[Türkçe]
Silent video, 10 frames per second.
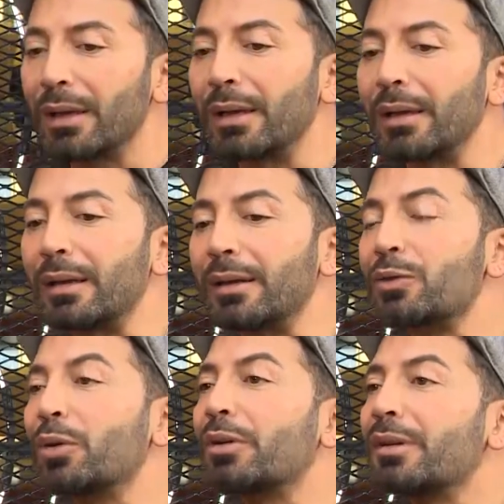Ee,
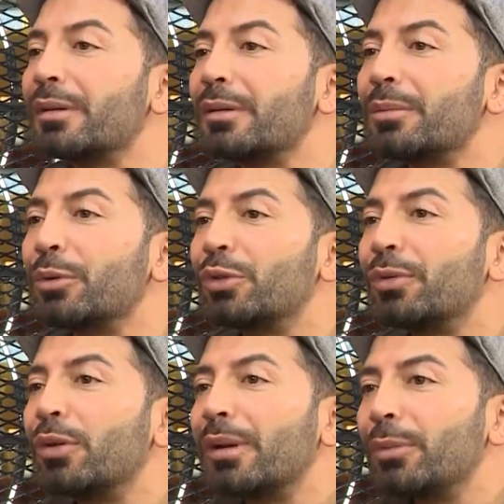çok e,
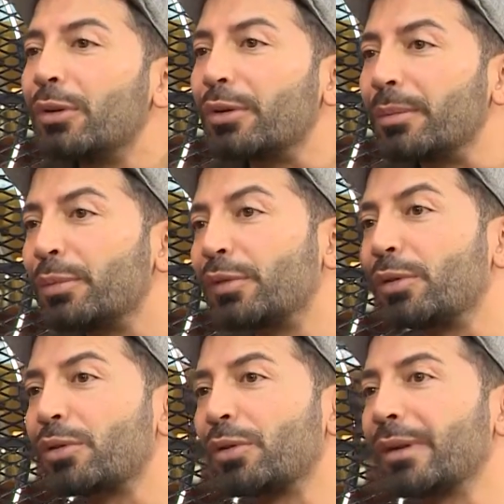motive olamıyorum. Bu
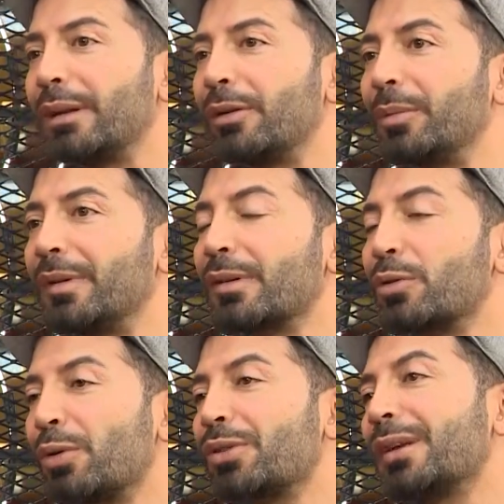soru çok geliyor mesela.
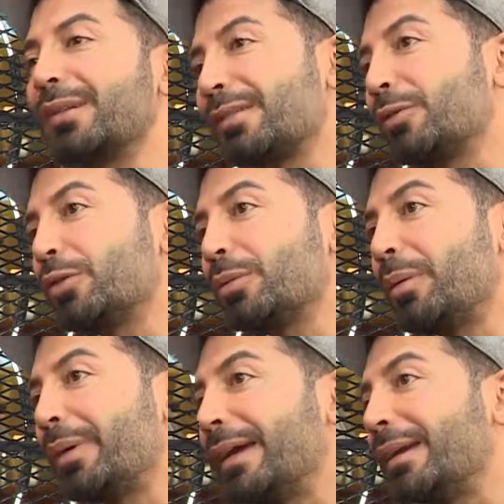Çok şey Hı-hı. istiyorum
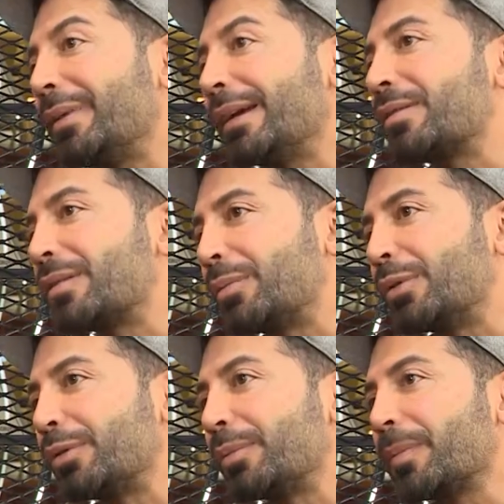ama eyleme
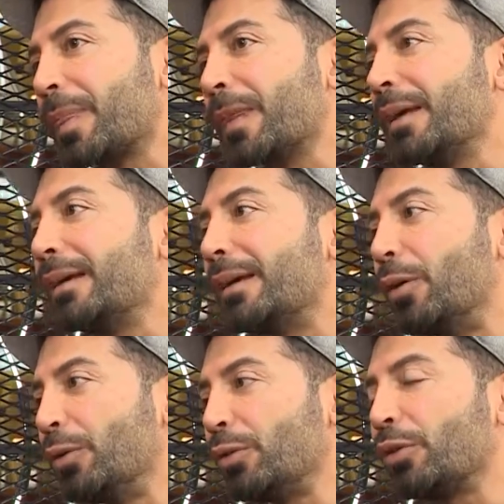geçemiyorum.
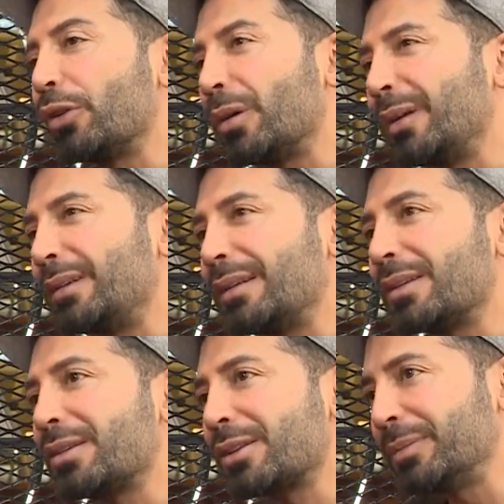Önünü göremediği
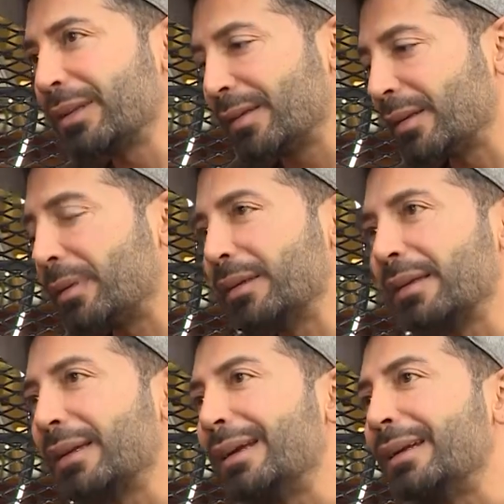için şimdiki
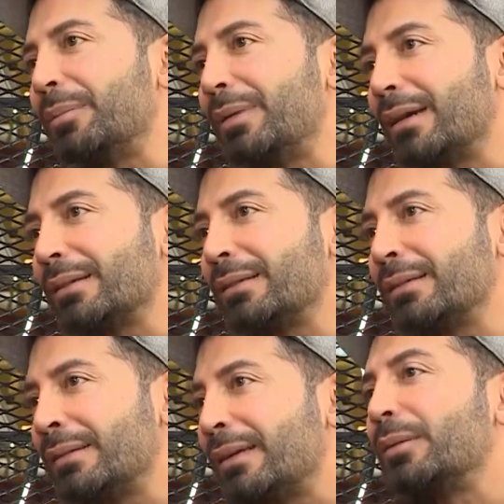zamandaki
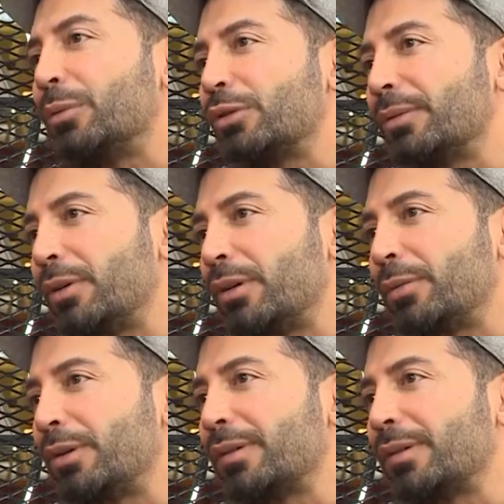eylemlere de motive olamıyor